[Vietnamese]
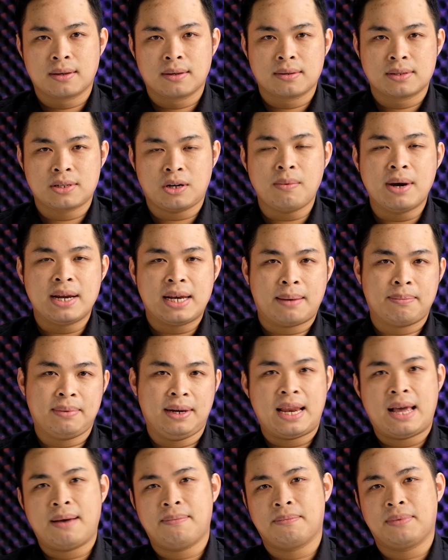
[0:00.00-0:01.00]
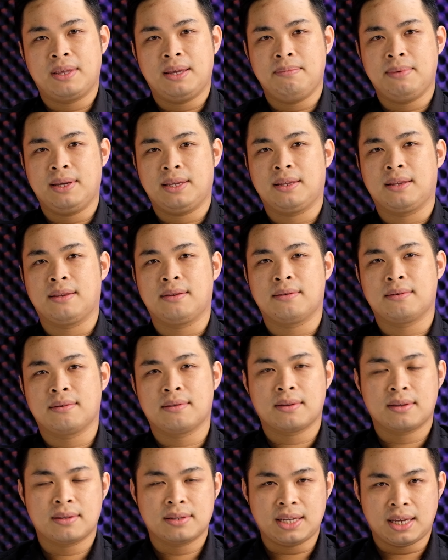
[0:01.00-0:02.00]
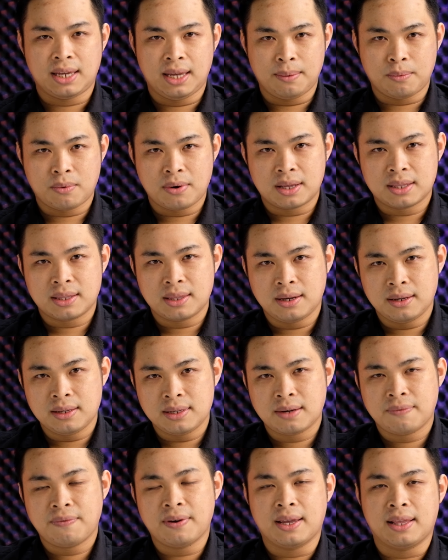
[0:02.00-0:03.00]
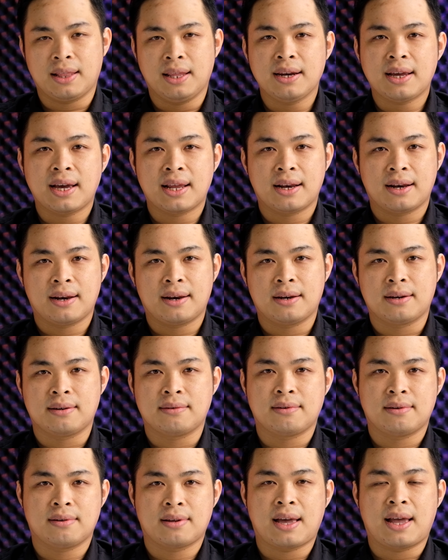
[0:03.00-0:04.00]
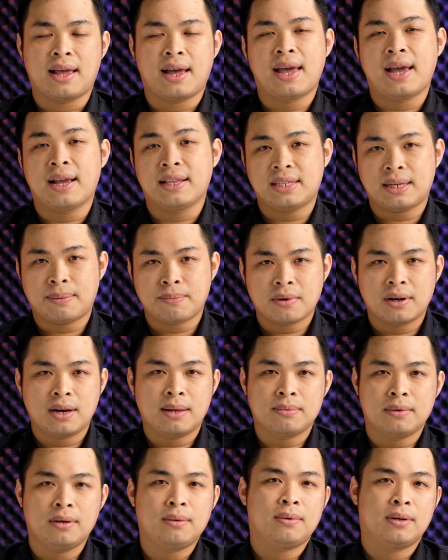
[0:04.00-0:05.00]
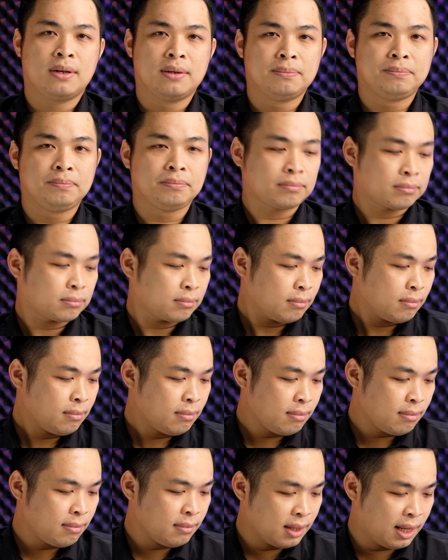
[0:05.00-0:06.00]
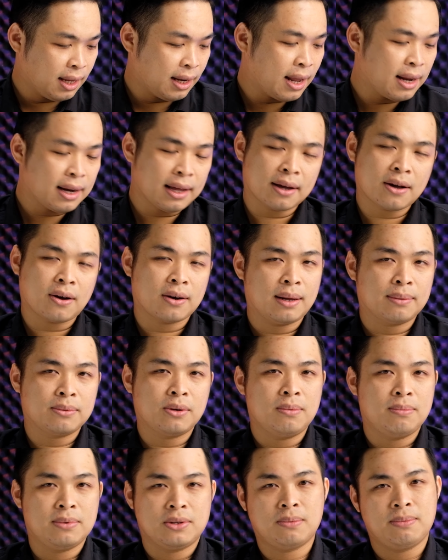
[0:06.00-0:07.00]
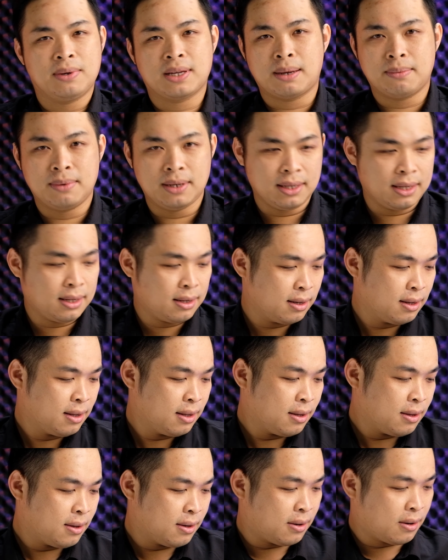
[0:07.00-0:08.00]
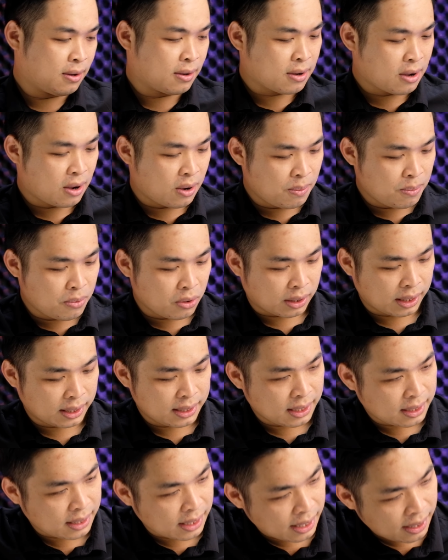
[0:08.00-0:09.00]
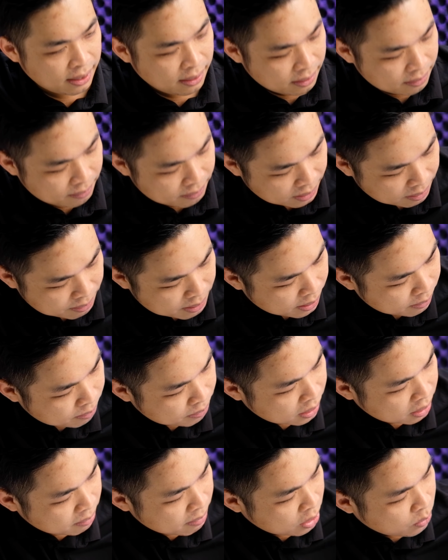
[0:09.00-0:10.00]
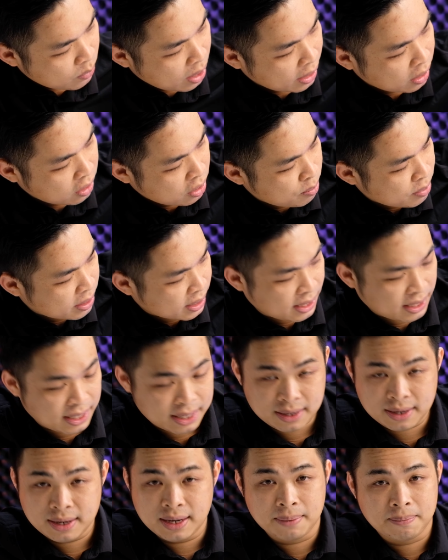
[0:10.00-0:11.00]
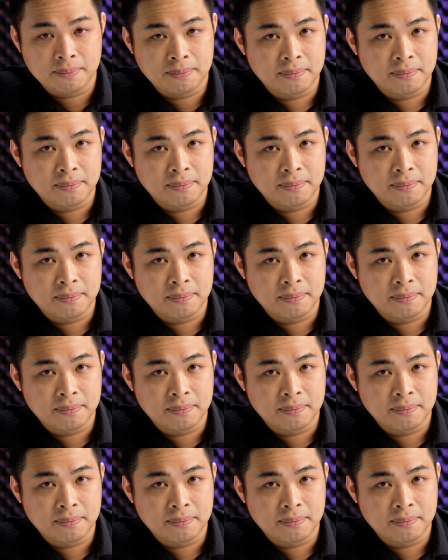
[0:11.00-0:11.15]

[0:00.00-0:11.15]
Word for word: 6 7 năm đi làm thì mình trải nghiệm qua tới chắc phải đến gần cả hàng trăm con laptop rồi thì đây là con laptop mà cho mình cảm hứng nhất nó có một cái thiết kế anh em thấy không từ bên ngoài nó có một cái thiết kế rất đẹp